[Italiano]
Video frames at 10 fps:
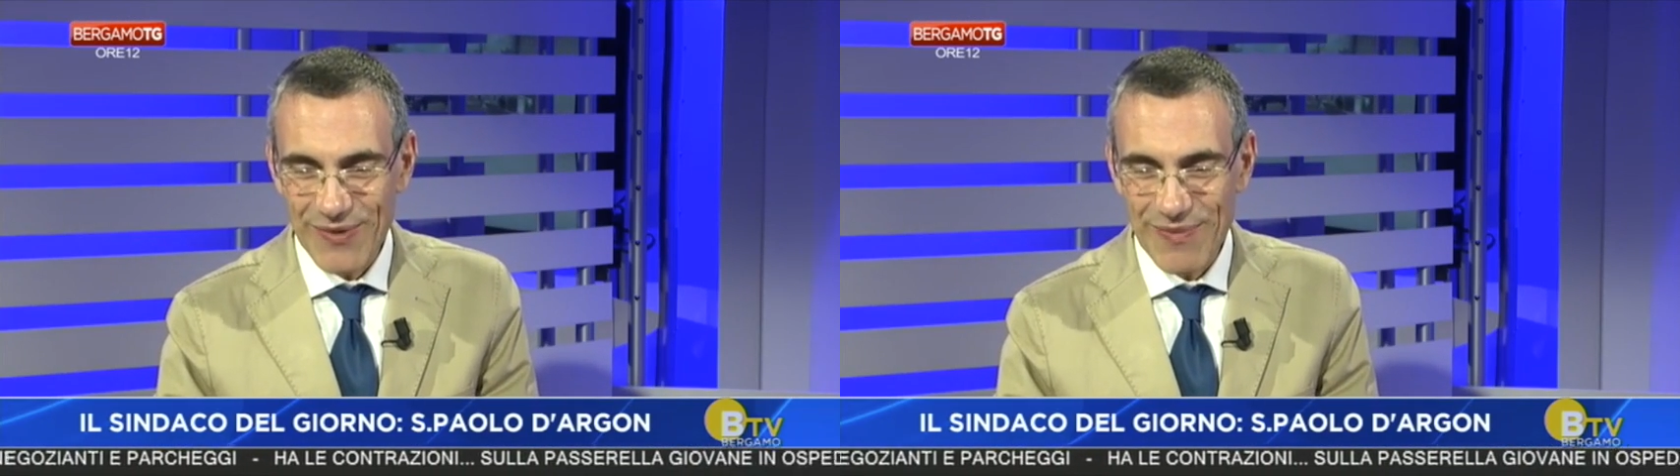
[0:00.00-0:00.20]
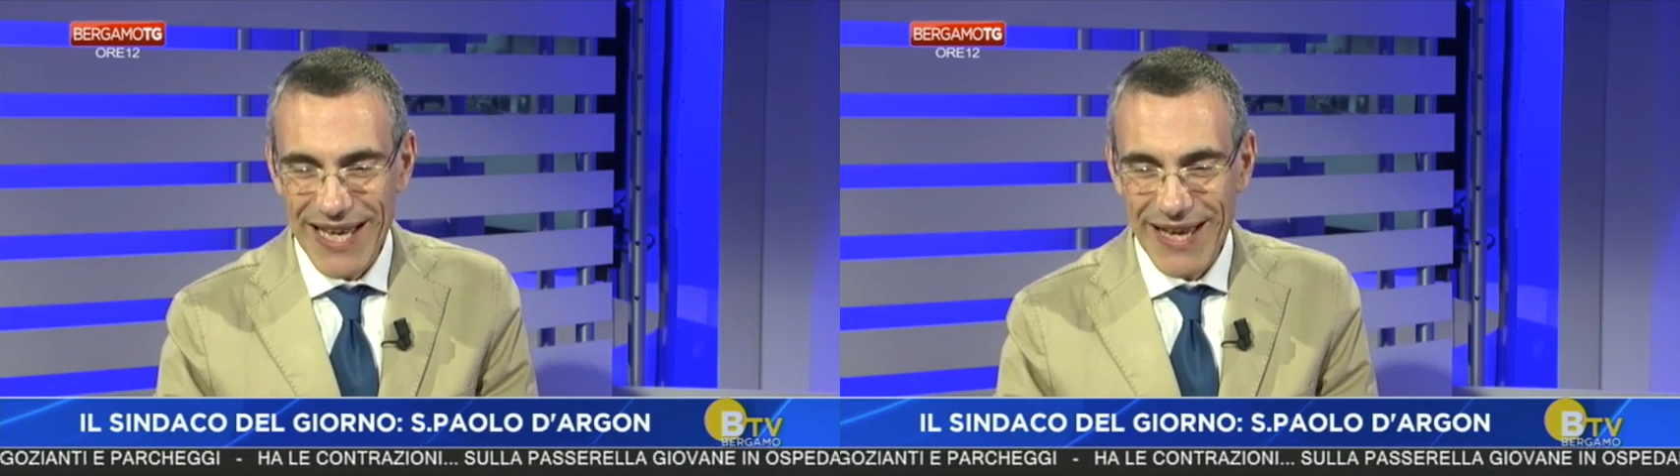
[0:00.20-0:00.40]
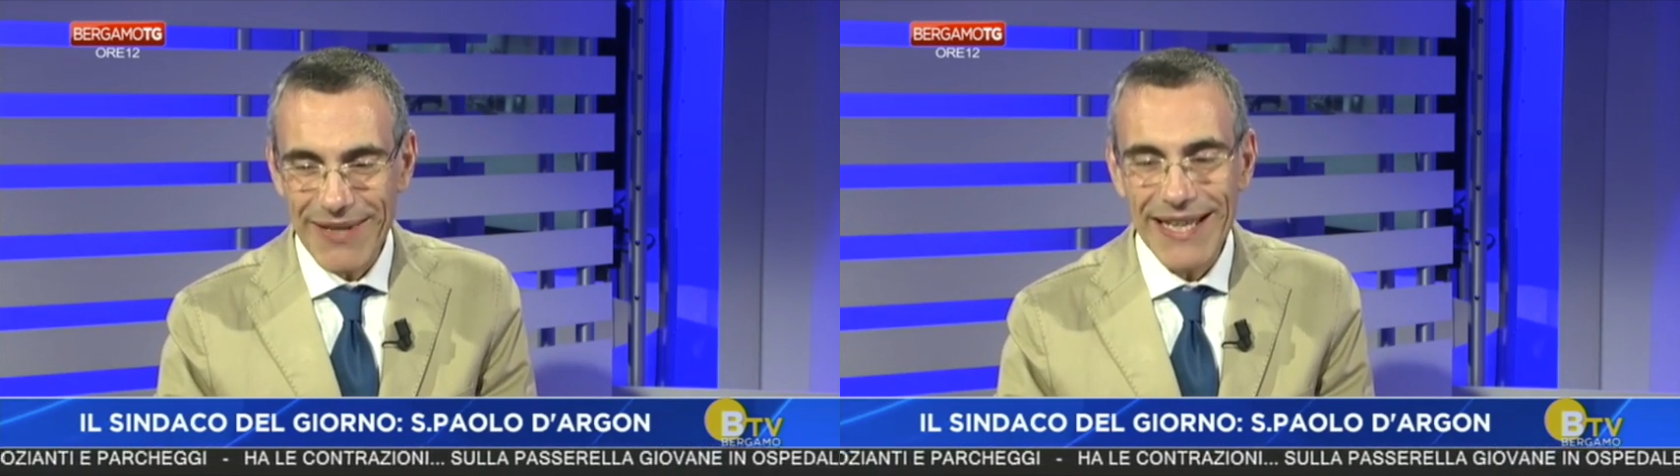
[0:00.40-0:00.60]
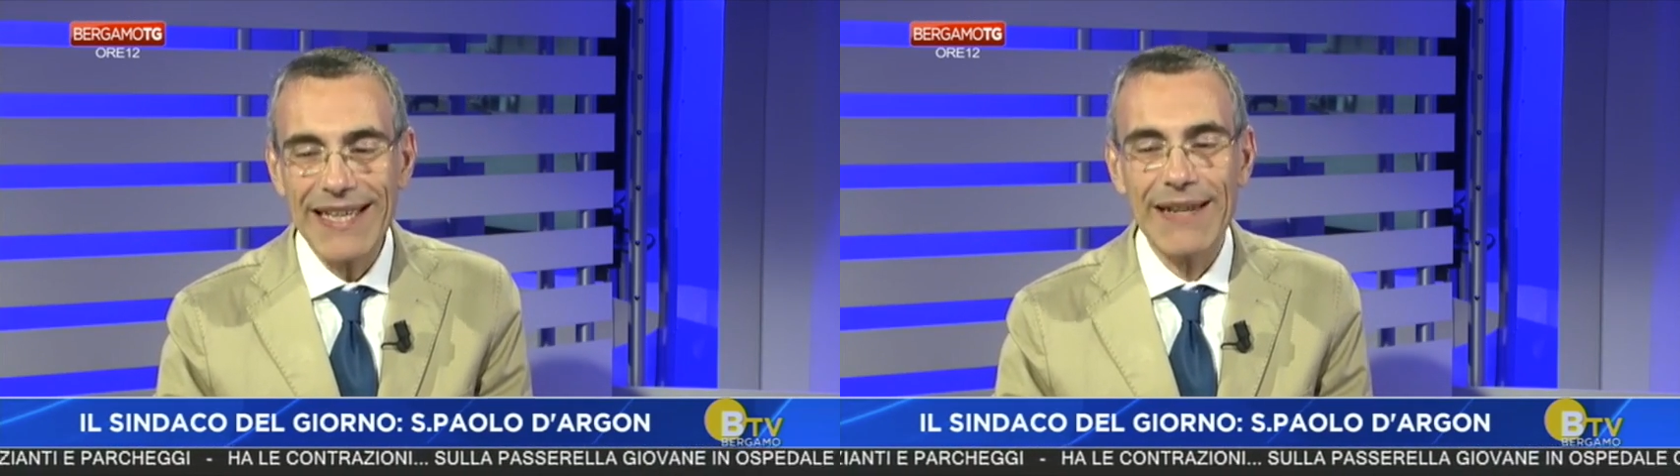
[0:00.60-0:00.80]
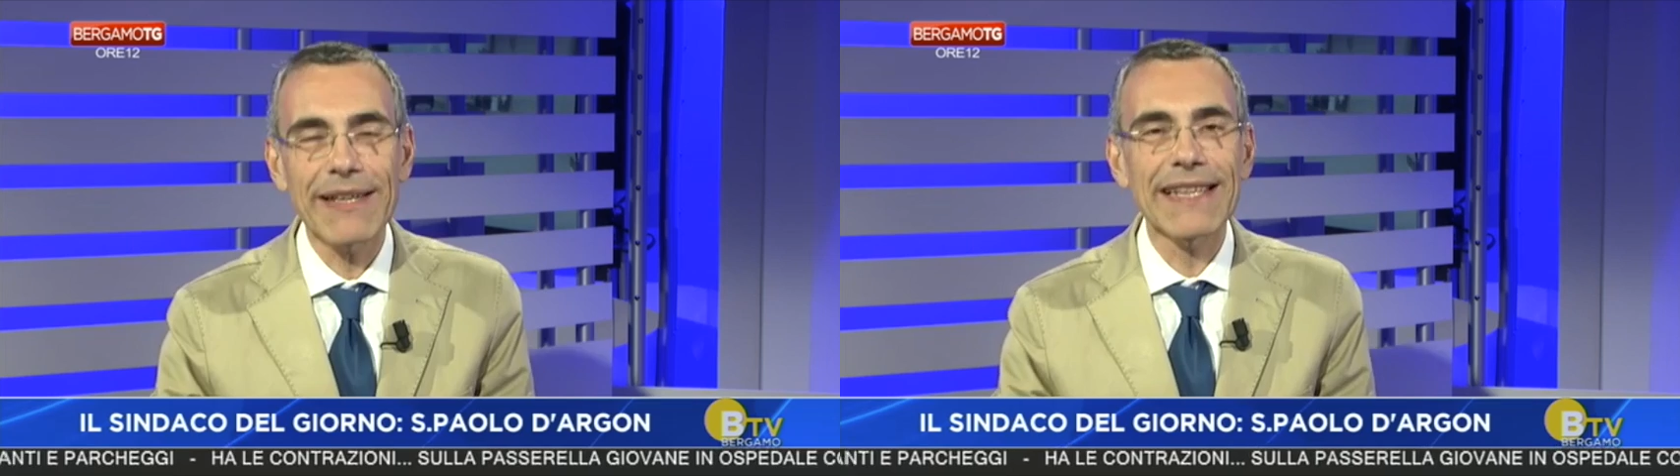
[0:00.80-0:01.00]
auspicabile
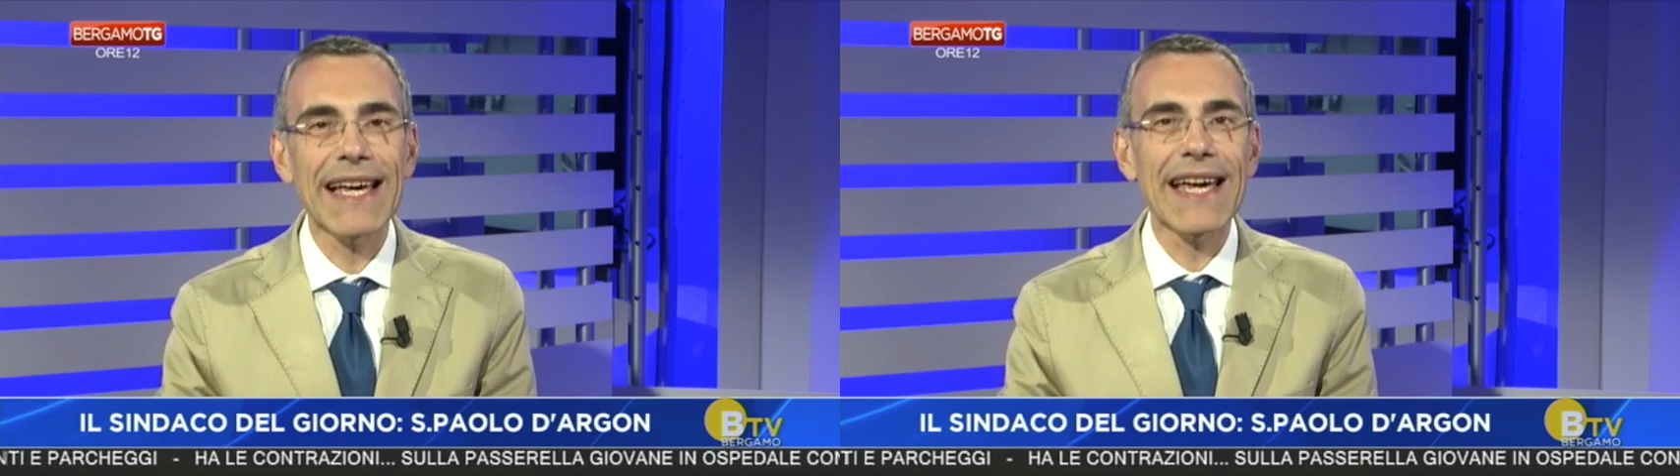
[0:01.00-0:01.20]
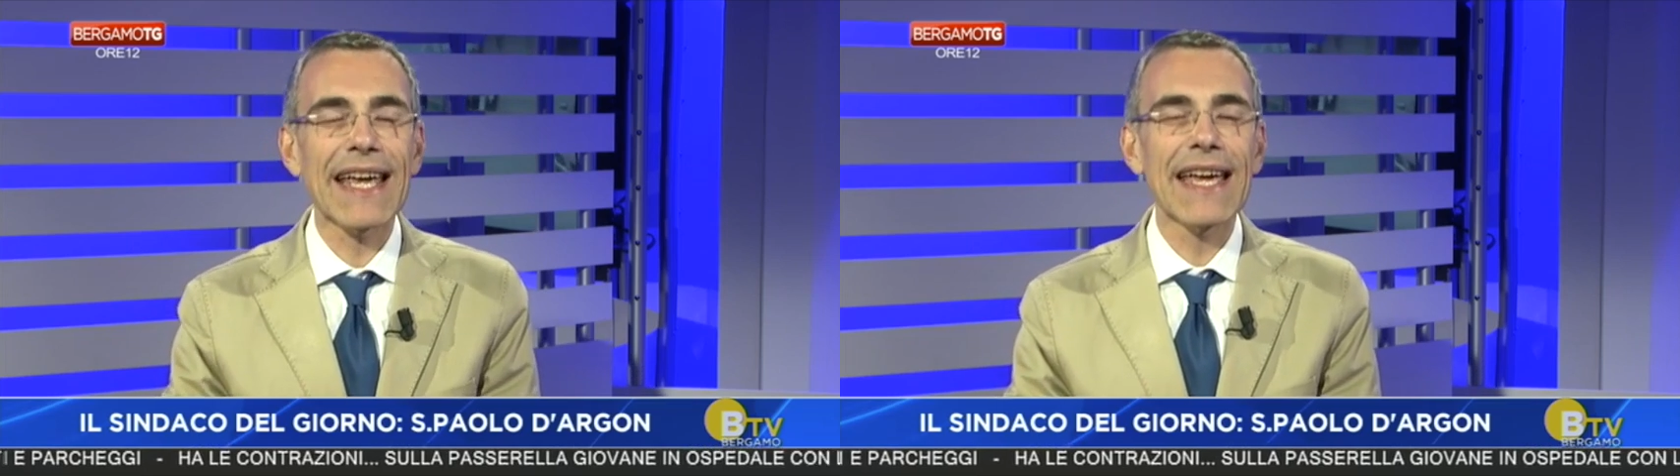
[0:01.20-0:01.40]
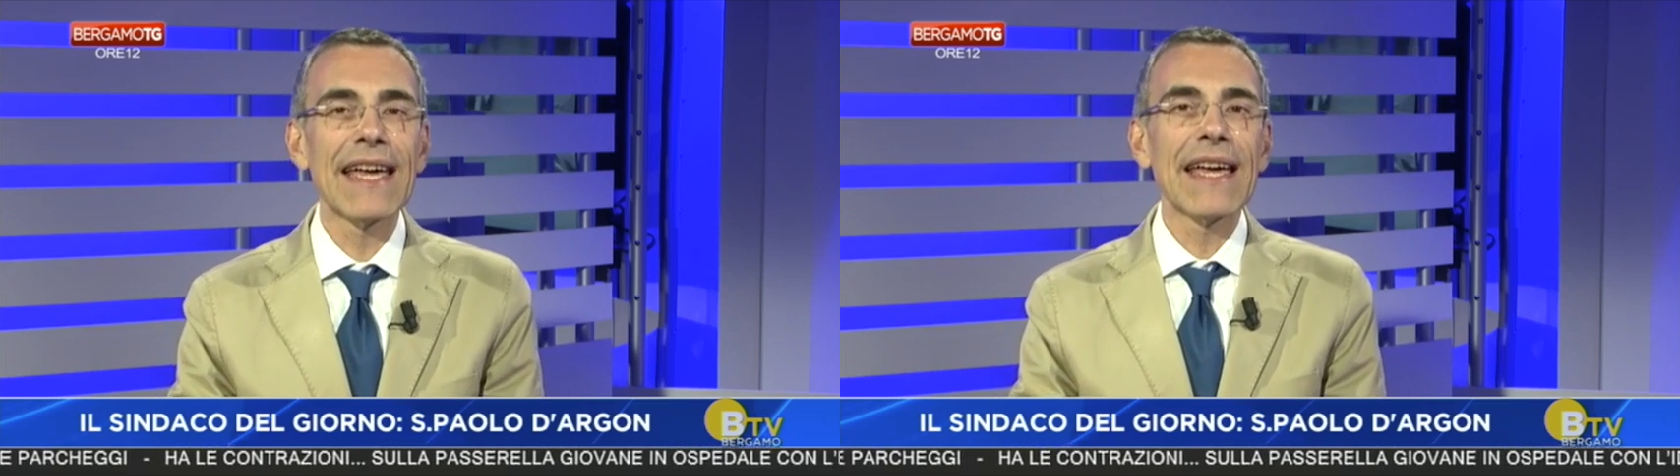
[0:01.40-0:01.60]
incrementare,